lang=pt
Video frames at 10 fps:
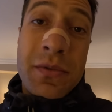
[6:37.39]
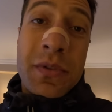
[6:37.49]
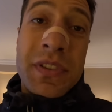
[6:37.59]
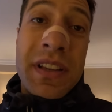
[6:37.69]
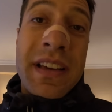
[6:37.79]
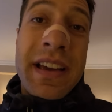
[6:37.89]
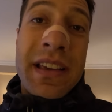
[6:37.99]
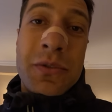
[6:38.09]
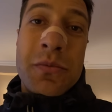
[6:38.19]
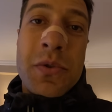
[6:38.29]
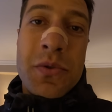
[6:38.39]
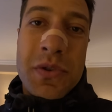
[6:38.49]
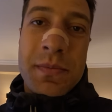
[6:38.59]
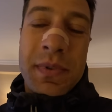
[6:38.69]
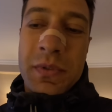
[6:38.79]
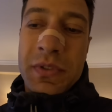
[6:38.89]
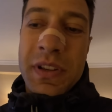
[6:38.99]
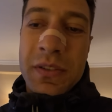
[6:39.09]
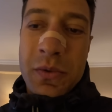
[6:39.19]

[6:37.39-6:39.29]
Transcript: eu vou sentar e resumir o dia para vocês,